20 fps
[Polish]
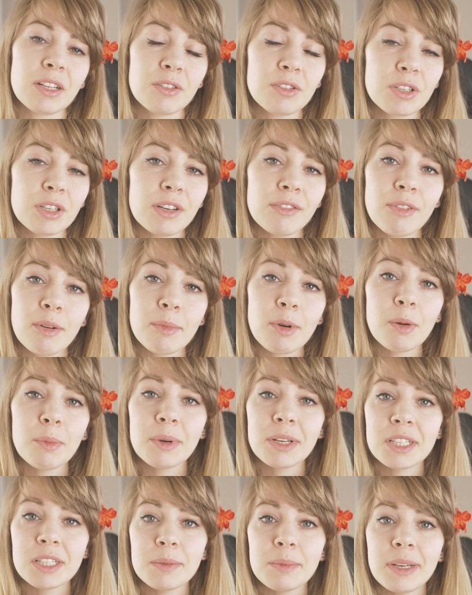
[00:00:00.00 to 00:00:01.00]
na
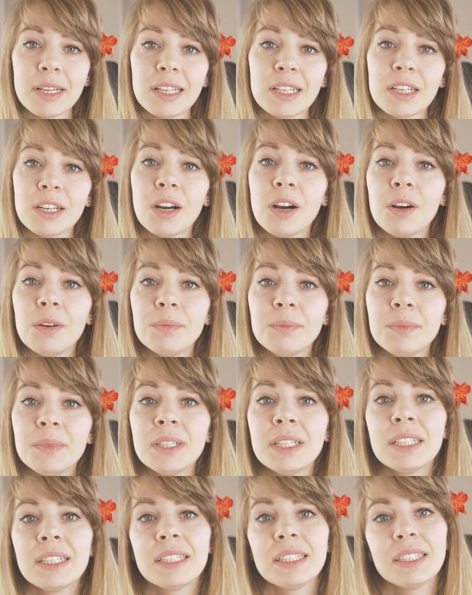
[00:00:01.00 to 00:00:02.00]
lsikowa.gmail.com
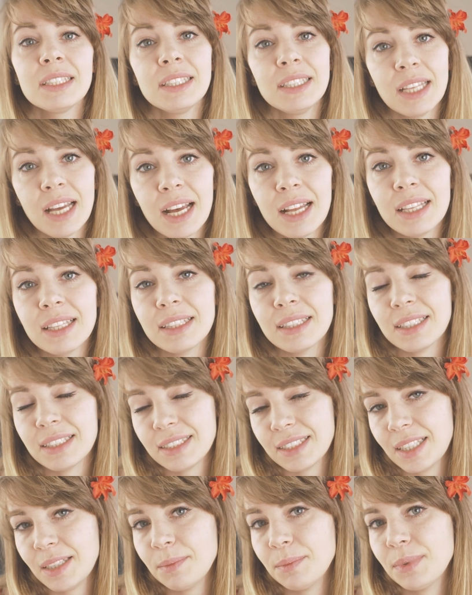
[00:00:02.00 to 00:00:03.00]
na
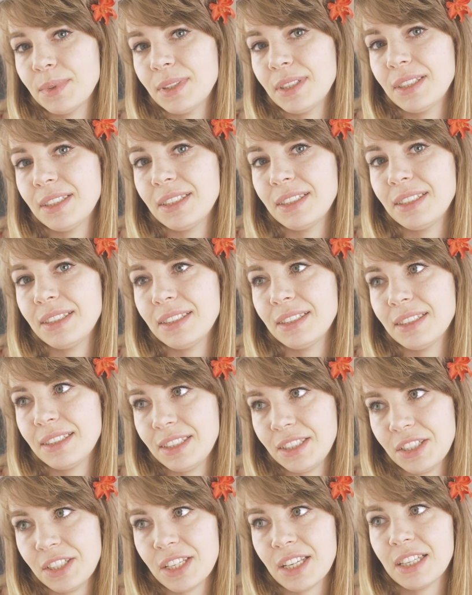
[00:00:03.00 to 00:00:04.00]
następny
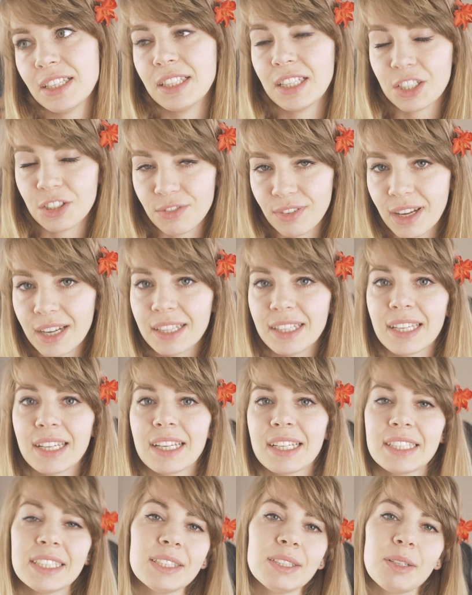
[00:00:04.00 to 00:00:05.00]
tydzień, na
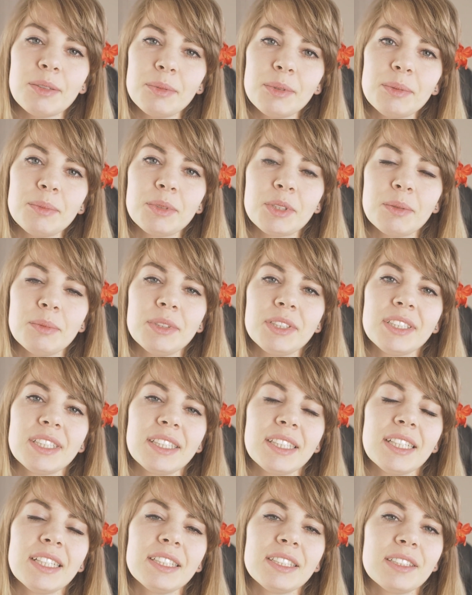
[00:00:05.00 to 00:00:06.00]
czwartek, chciałabym,
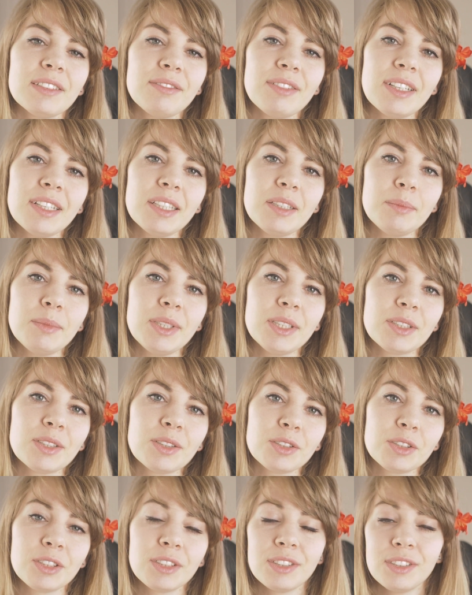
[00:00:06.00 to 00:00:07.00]
żebyście narysowali mi
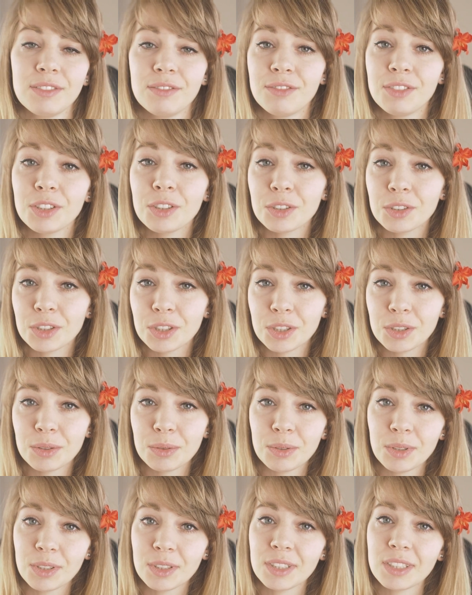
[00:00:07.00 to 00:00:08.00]
coś,
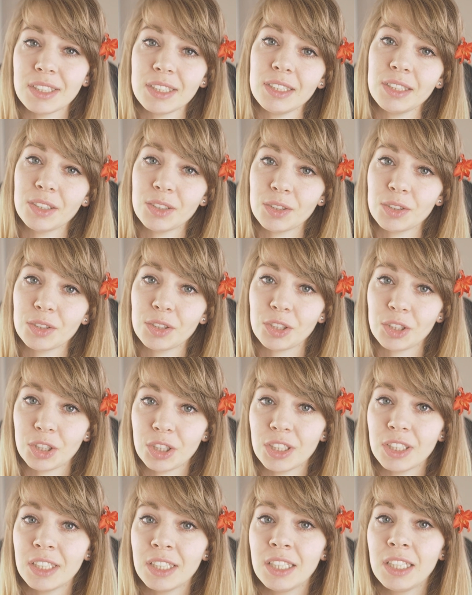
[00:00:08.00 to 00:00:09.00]
wykorzystując tylko
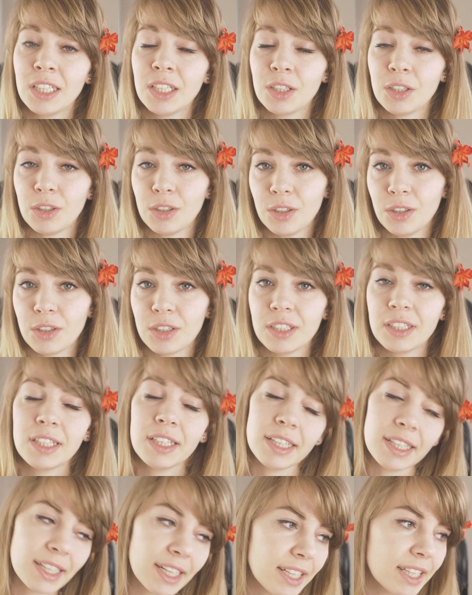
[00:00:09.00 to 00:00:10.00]
trzy kolory
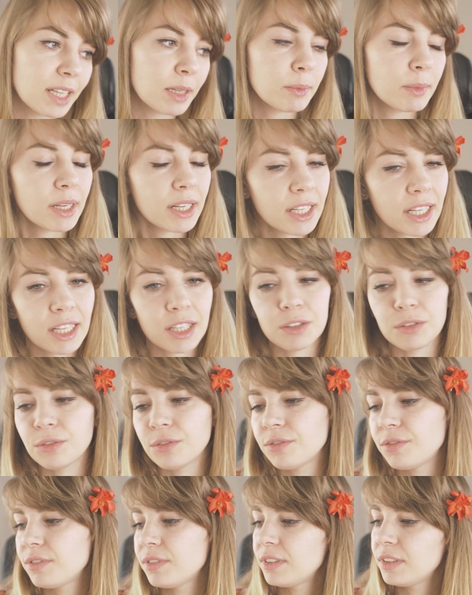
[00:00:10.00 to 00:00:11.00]
kredek,
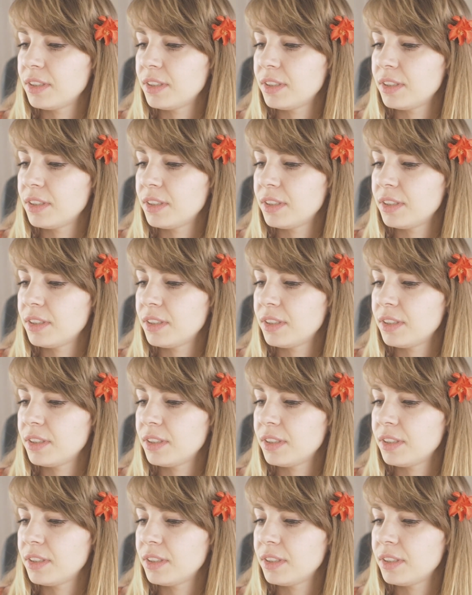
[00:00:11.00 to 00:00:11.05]
markerów,